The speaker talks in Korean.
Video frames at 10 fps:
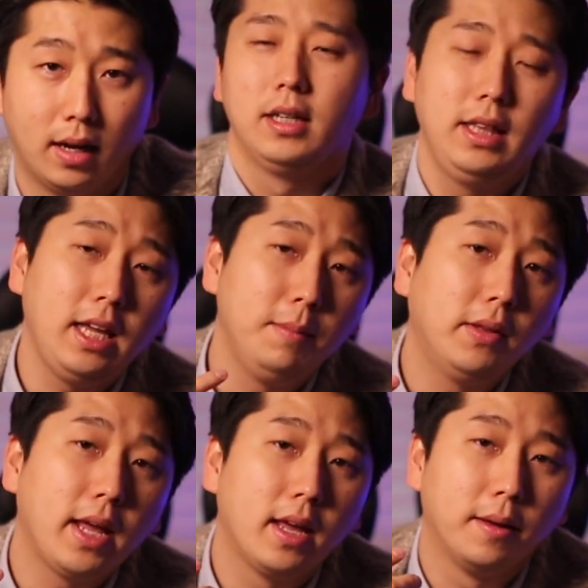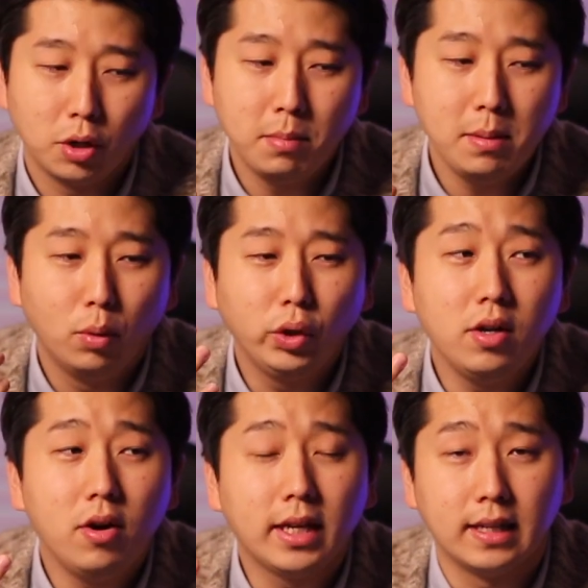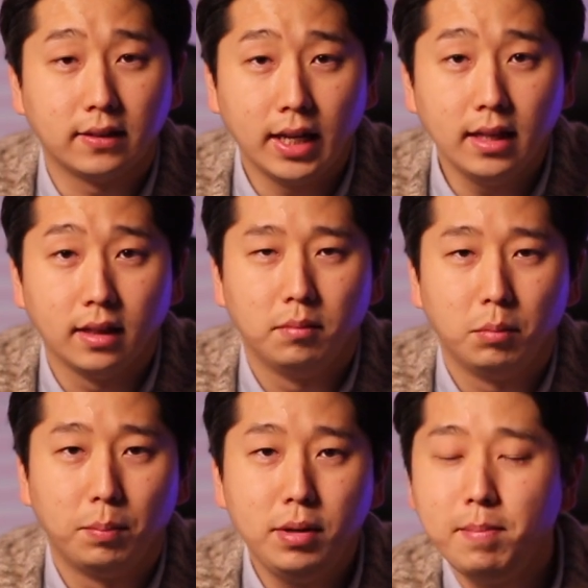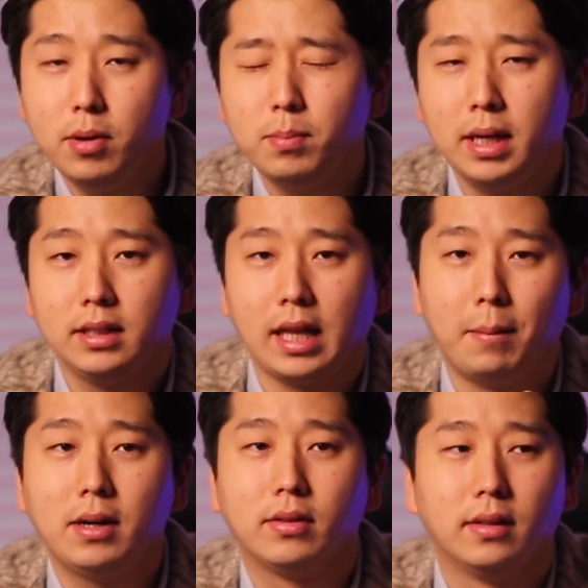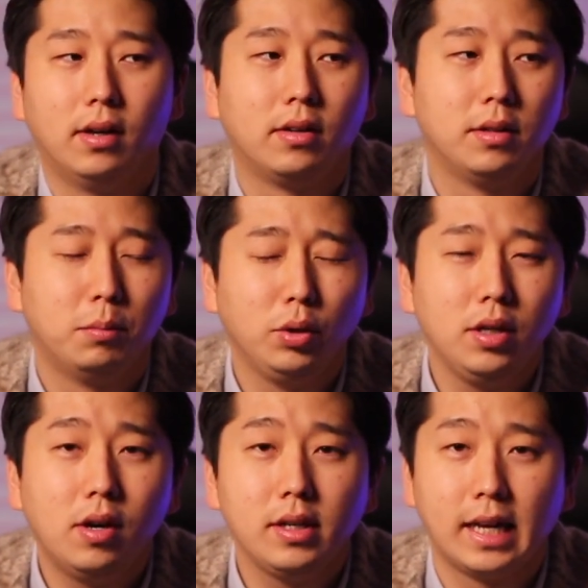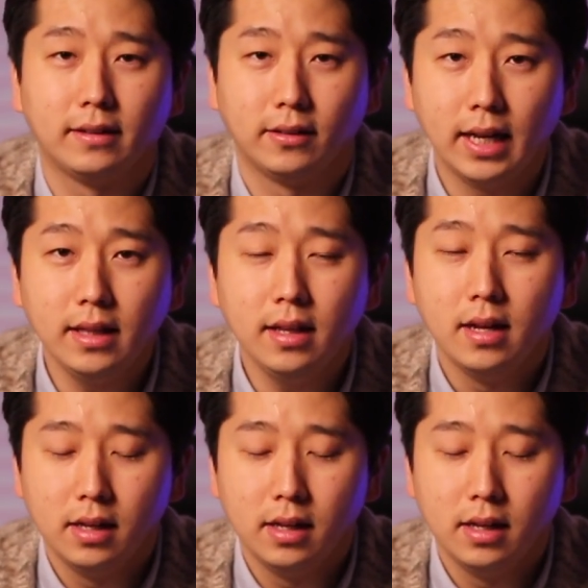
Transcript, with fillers: 근데 이번에 정말 모든 걸 개선한, 뭐 플랫폼까지 다 바꿨어요. 모든 걸 개선한